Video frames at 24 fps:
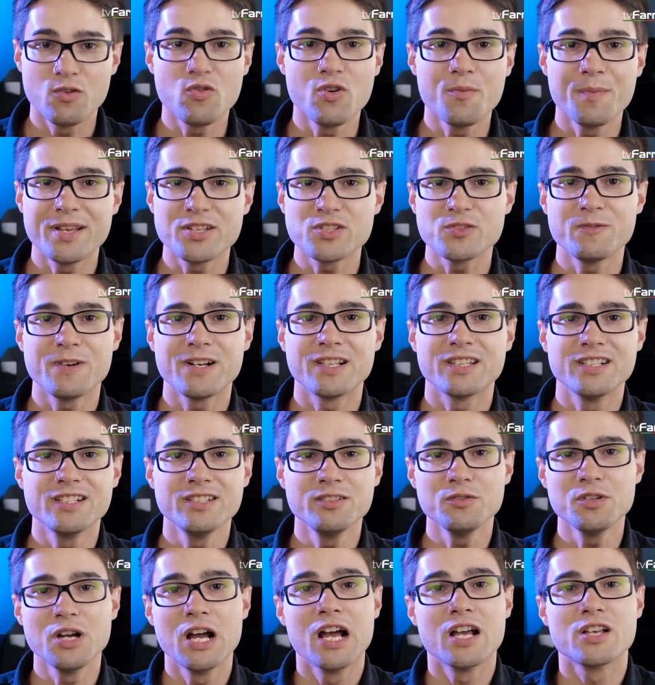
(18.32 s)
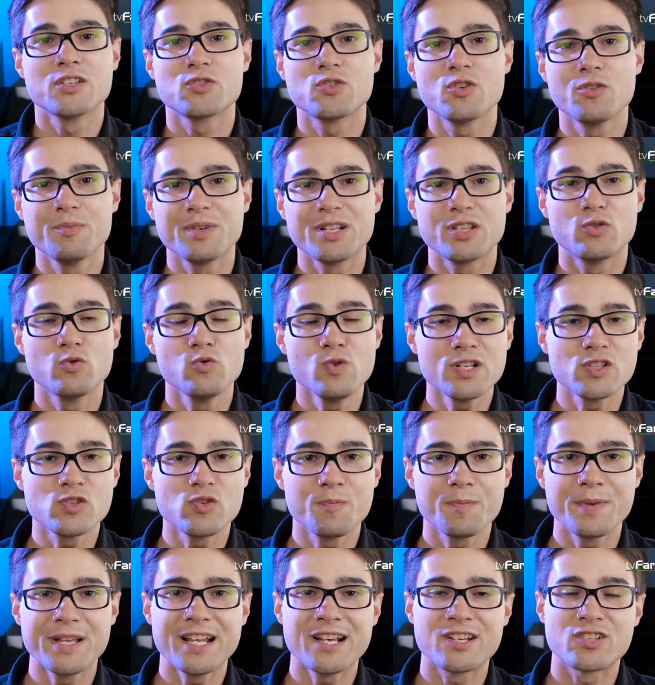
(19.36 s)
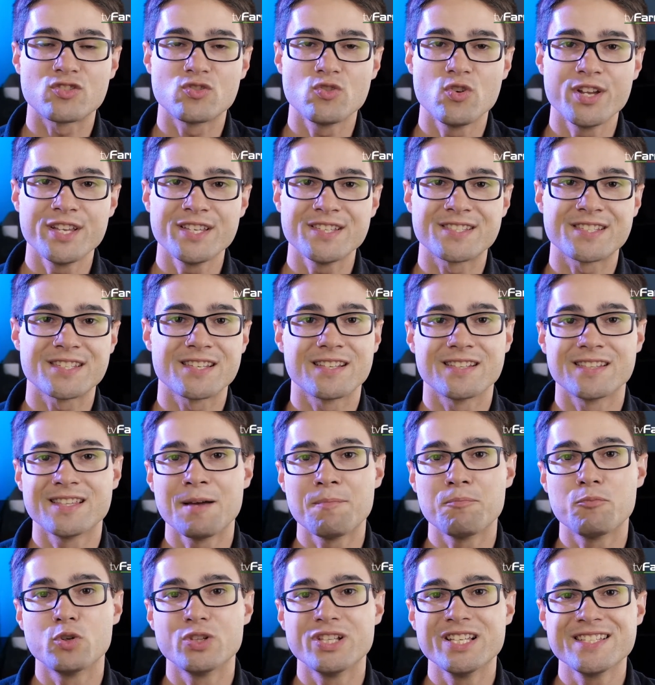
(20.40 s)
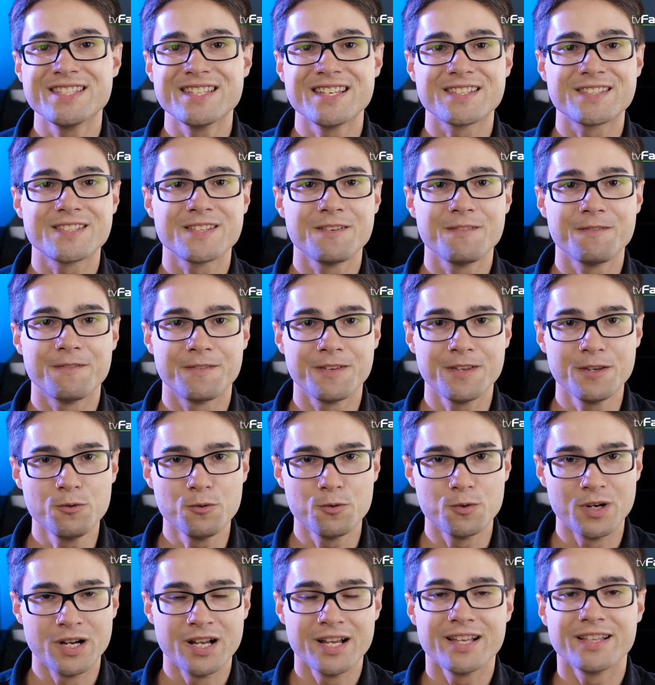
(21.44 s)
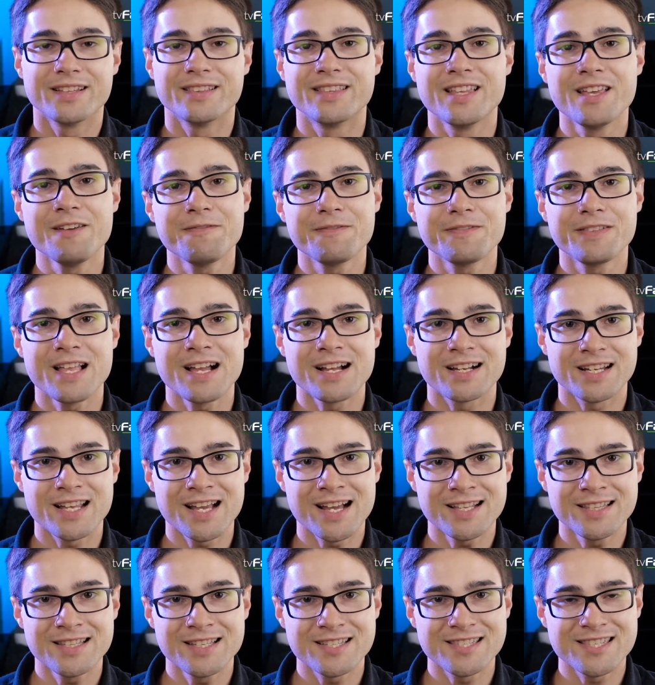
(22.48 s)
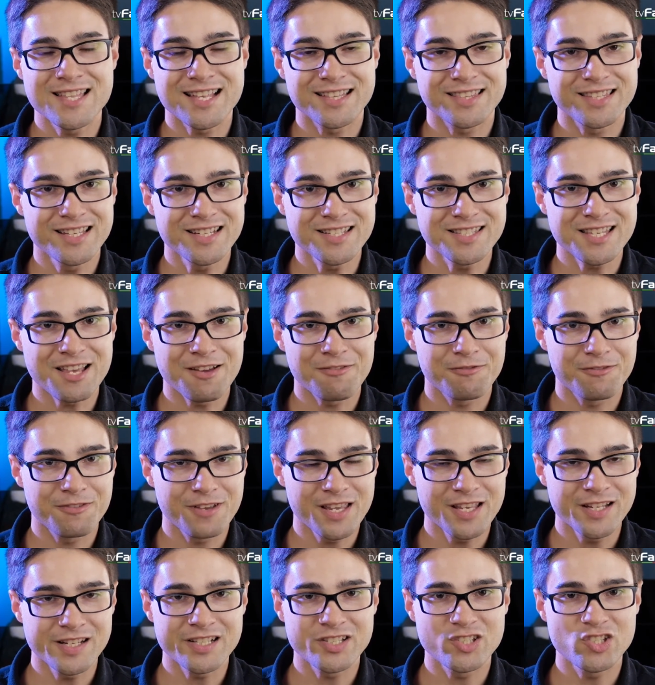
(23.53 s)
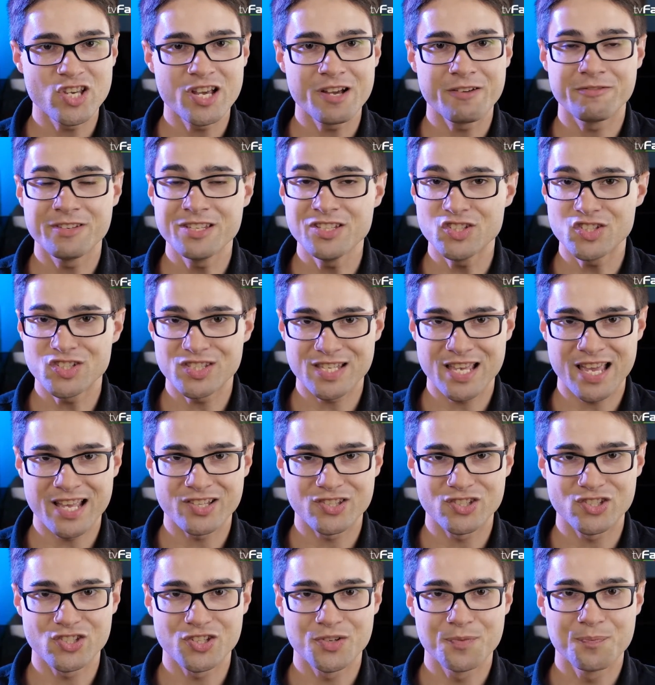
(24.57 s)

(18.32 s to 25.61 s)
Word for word: começo falando sobre duas operações da Polícia Civil deflagradas na terça-feira, dia 27.